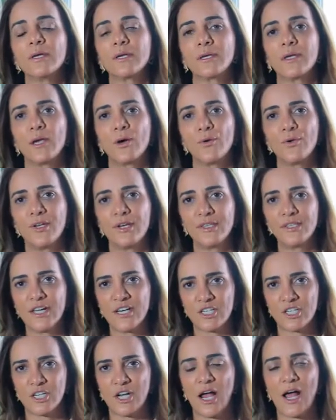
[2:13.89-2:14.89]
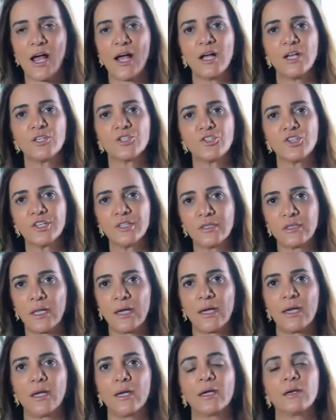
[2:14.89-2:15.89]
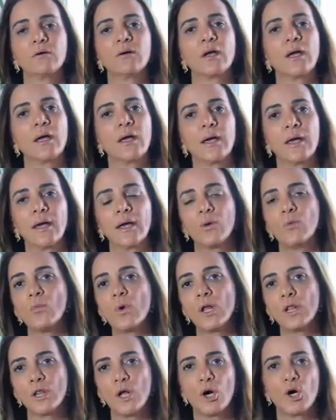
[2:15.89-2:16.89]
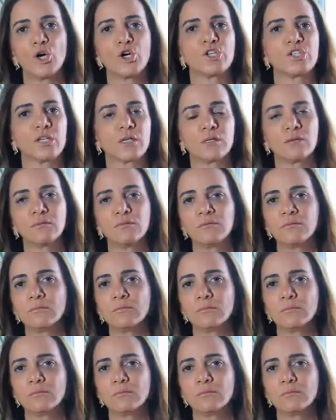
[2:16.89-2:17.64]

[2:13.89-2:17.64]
que eu ia deixar de ter é, uma loja com